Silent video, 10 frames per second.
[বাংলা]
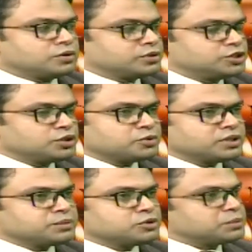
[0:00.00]
অধিদপ্তর
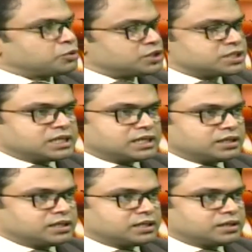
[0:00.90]
ইতিমধ্যে প্রতিষ্ঠা
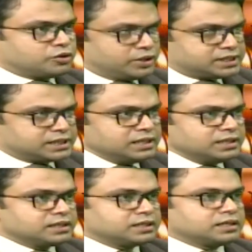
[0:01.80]
হয়েছেন
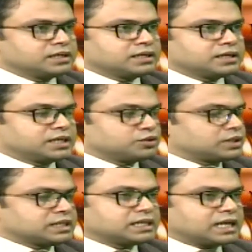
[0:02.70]
কিন্তু
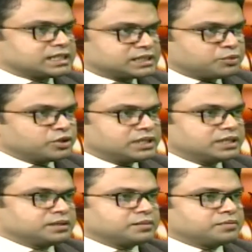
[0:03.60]
তাদের কার্যাবলী
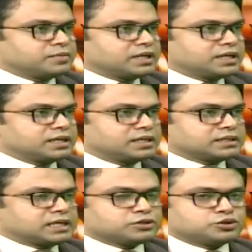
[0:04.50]
বা
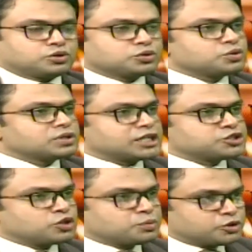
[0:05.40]
তারা কতটুকু
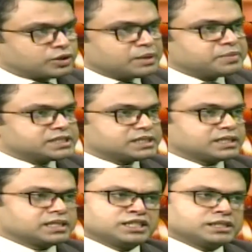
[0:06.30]
কার্যকর পদক্ষেপ নিচ্ছেন
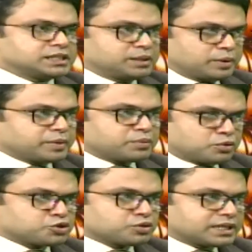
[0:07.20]
সে ব্যাপারে
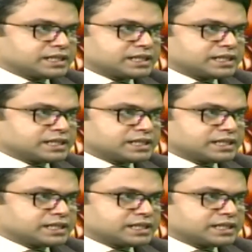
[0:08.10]
প্রশ্ন থেকে